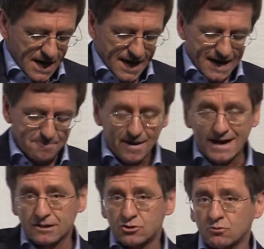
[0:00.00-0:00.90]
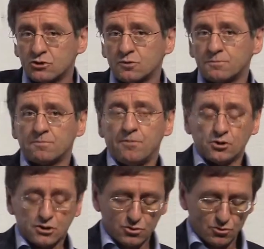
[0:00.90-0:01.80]
E parto a questo
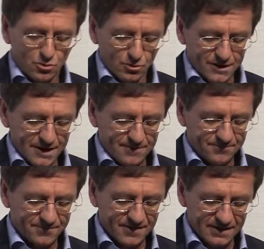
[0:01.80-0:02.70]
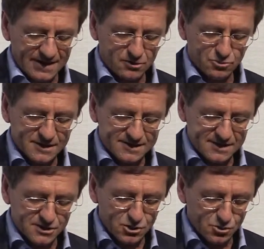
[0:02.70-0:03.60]
proposito con la
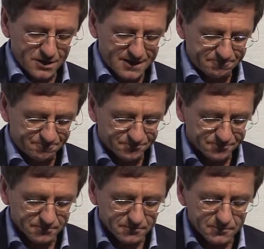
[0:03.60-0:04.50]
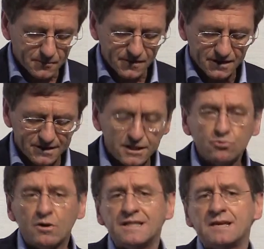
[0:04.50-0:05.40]
constatazione di
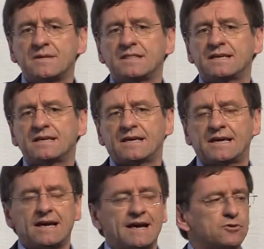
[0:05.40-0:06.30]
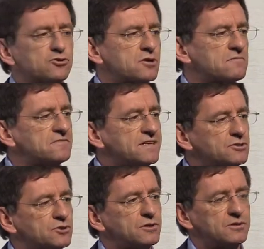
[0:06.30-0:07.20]
due limiti che a nostro
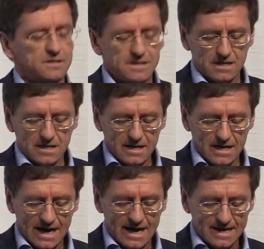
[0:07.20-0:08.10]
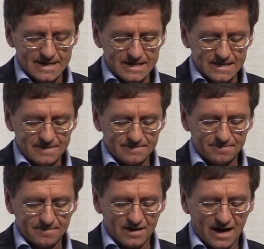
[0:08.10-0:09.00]
avviso ha, eh, ha,
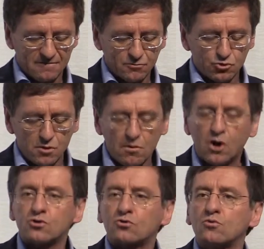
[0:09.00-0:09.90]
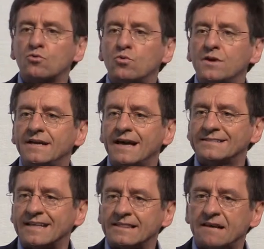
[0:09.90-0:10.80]
avuto il modo con cui è
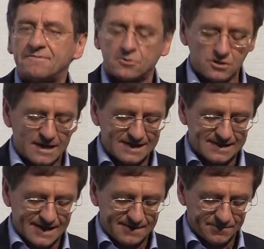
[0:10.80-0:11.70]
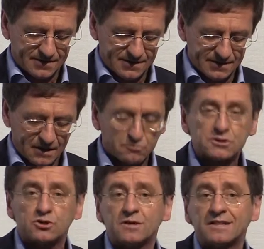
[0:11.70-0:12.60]
stata affrontata la
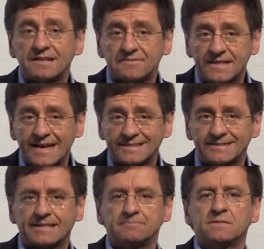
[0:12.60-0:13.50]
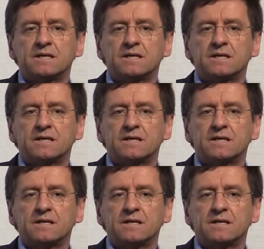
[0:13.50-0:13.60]
questione della finanza.